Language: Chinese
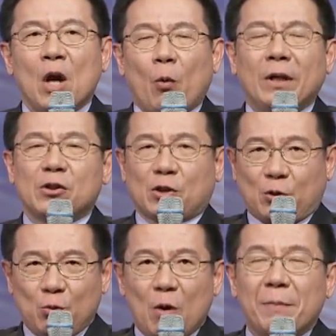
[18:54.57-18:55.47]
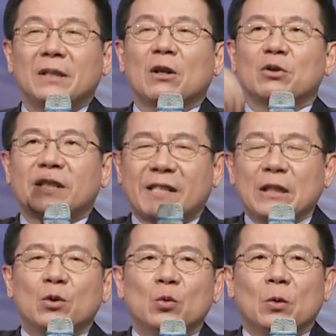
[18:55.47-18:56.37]
为了使我们能够
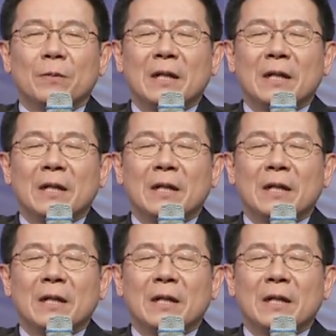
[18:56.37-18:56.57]
进入，